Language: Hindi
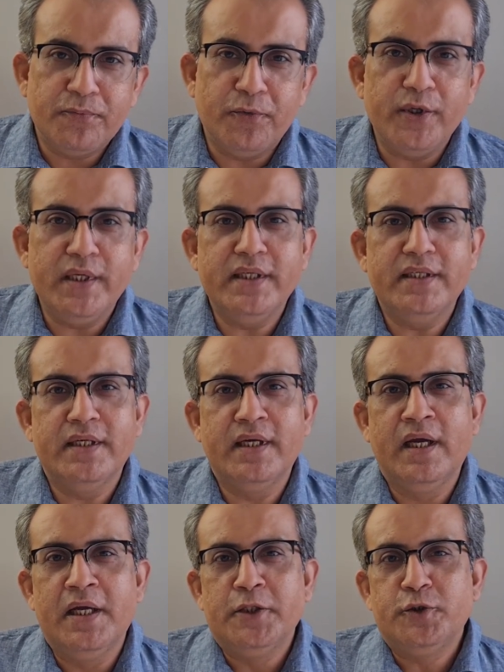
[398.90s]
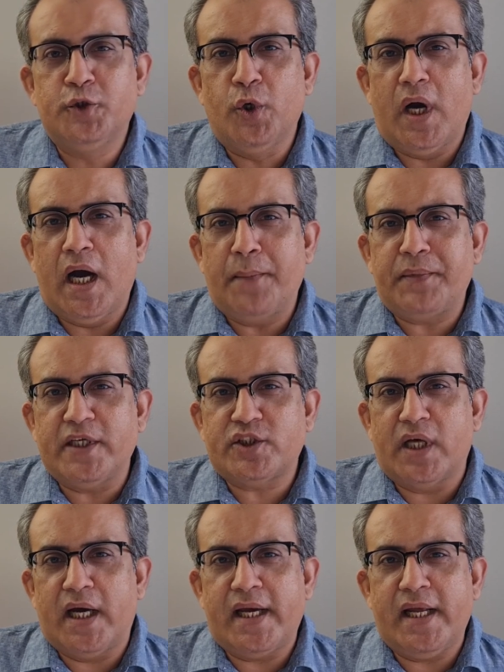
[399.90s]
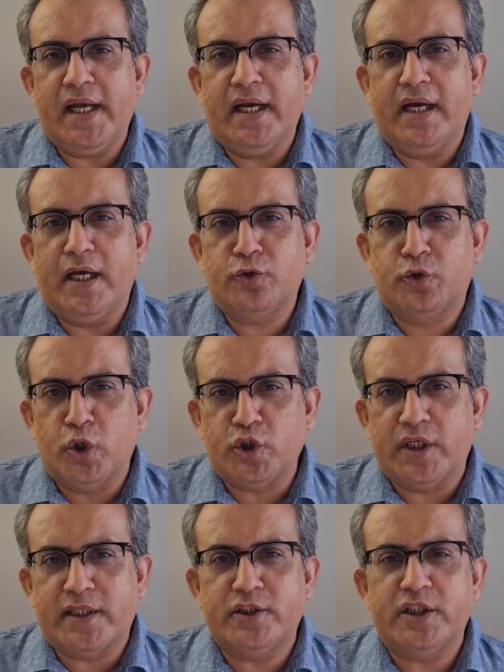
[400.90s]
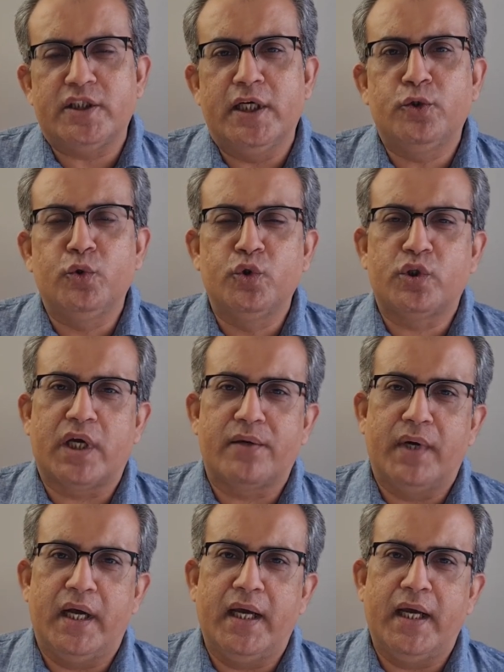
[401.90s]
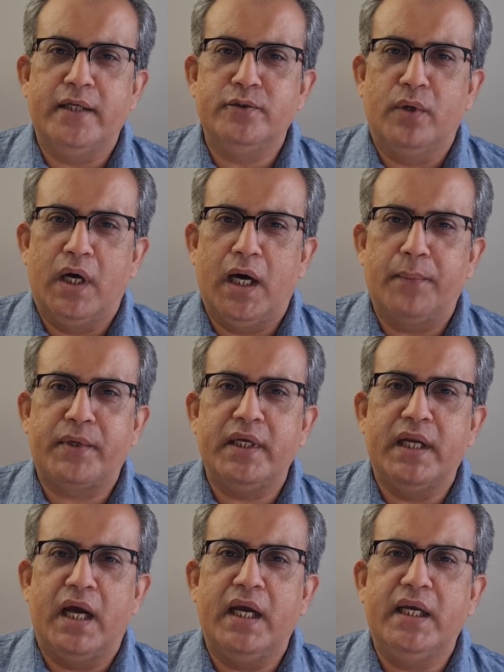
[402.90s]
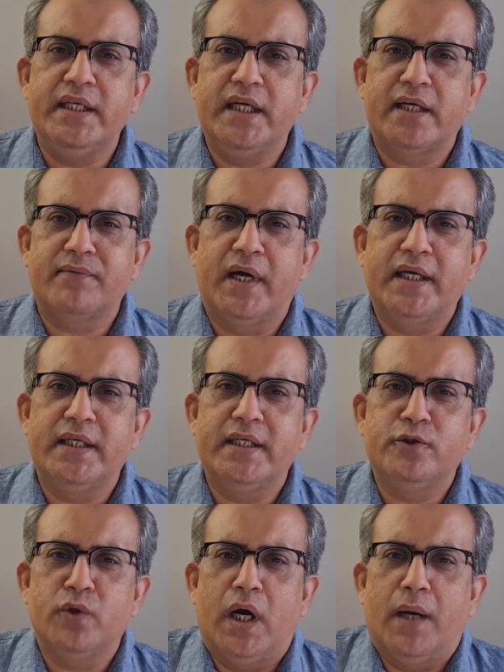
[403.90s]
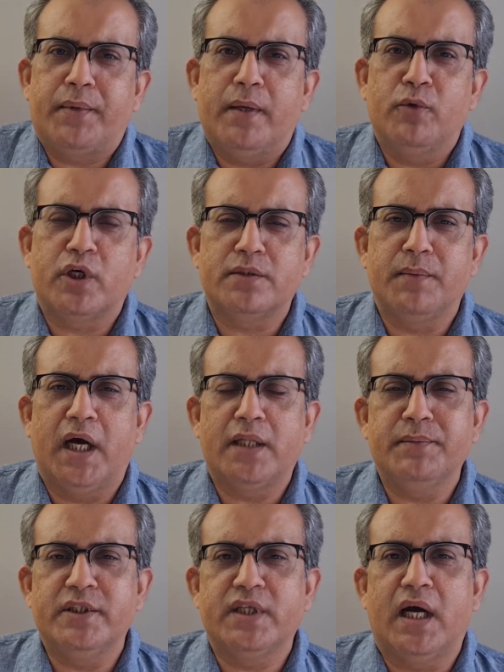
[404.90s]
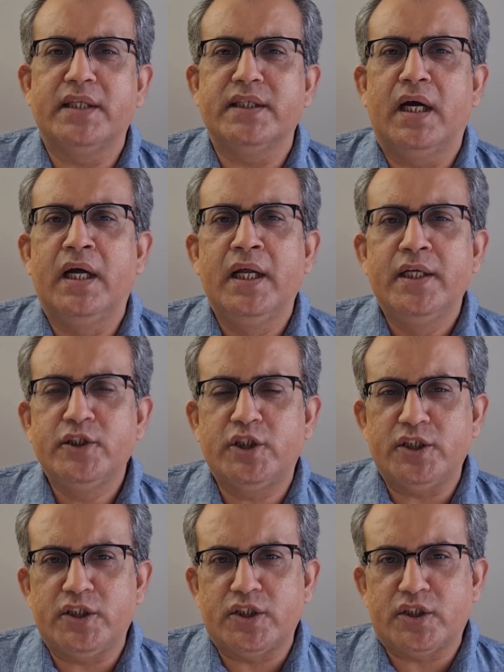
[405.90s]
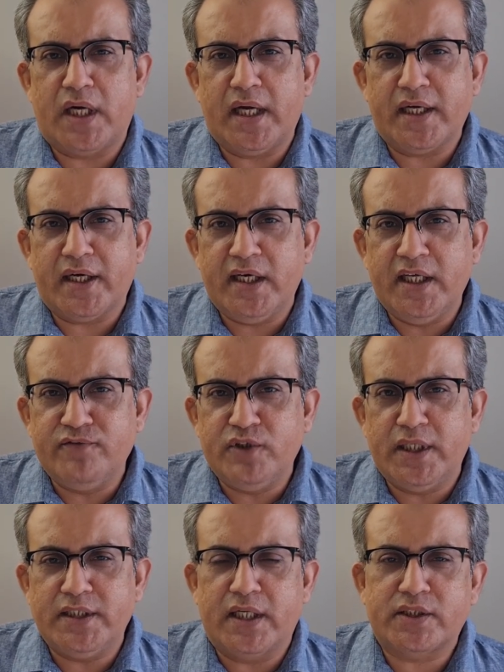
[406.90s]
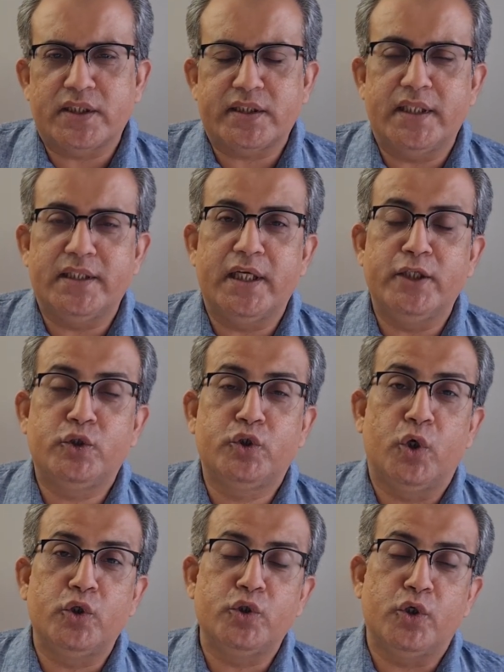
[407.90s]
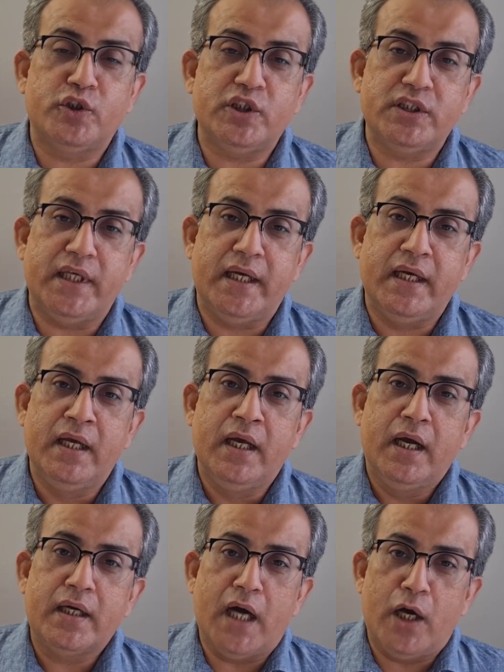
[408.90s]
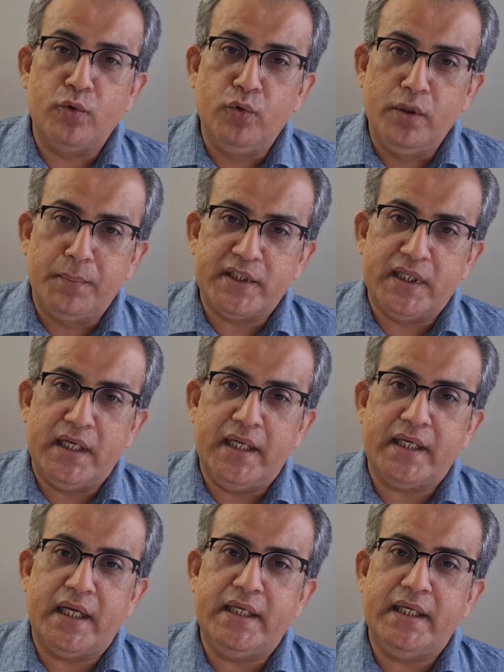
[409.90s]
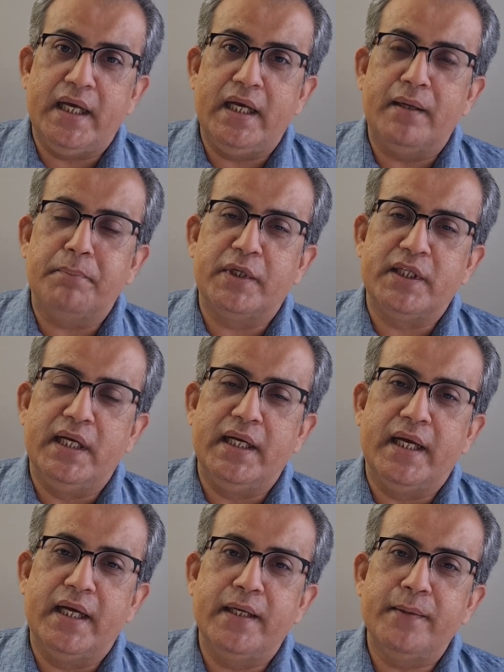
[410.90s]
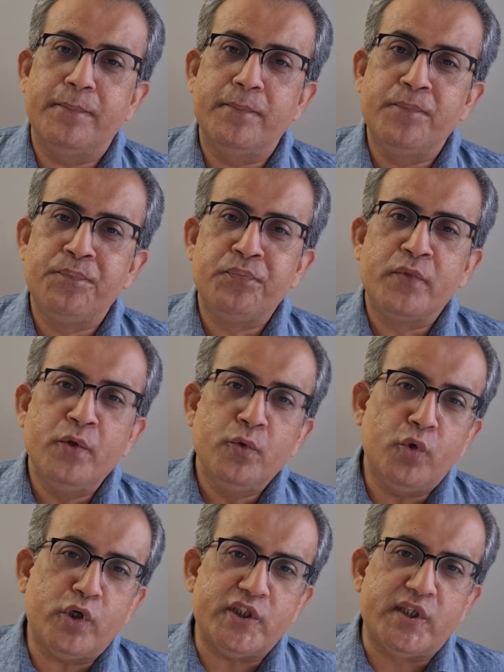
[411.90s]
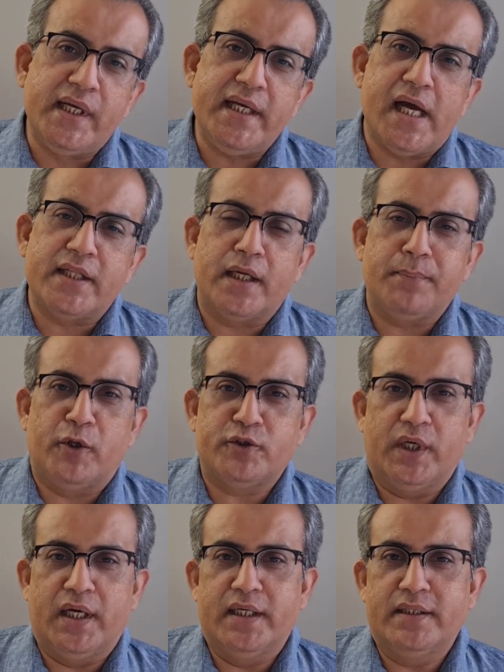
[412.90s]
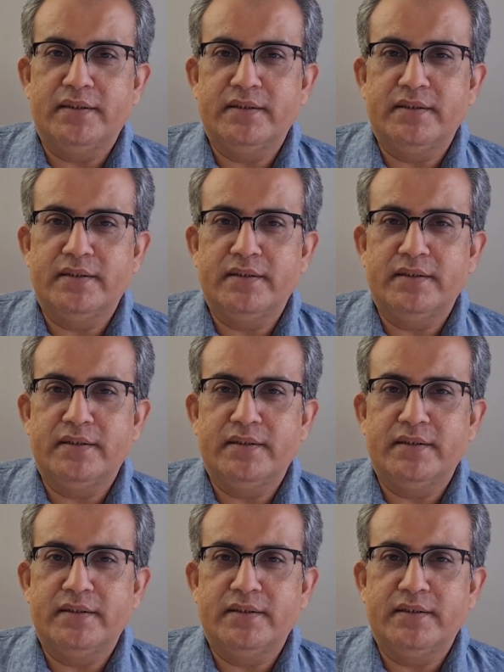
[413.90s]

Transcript: कोई जो आपके सारे दुख दर्द जिसने दूर करवाए जो आपकी नाअहली हटवाई जो आपके मुकदमात में जहां जहां जिस जिस तरह के रिलीफ दिए जा सकते थे जो जो चीजें कानून बदलने के लिए बदले गए तो किसने यहां तक पहुंचाया